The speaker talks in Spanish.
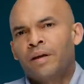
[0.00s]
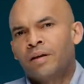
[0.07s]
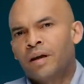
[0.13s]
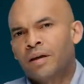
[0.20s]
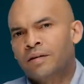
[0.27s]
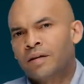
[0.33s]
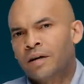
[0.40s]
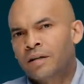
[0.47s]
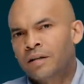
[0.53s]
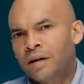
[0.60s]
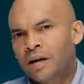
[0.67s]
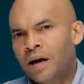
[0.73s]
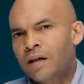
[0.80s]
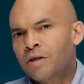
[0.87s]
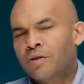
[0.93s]
ya se han
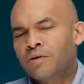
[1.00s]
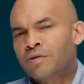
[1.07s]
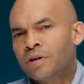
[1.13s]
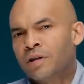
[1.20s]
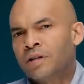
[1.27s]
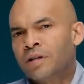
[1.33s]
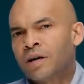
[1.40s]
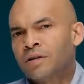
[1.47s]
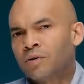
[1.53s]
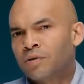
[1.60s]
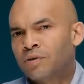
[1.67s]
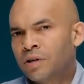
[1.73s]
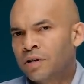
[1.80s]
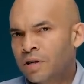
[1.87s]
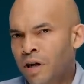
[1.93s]
entregado
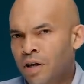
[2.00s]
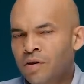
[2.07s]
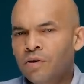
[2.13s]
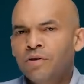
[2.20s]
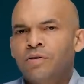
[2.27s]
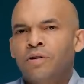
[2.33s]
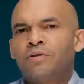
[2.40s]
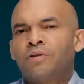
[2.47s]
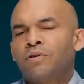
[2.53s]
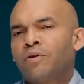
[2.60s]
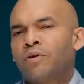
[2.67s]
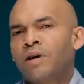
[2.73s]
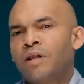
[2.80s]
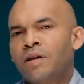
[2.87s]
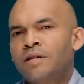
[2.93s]
282, eso es
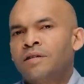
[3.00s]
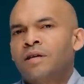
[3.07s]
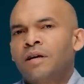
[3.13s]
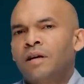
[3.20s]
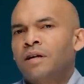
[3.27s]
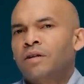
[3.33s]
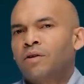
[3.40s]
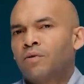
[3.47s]
lo que dice el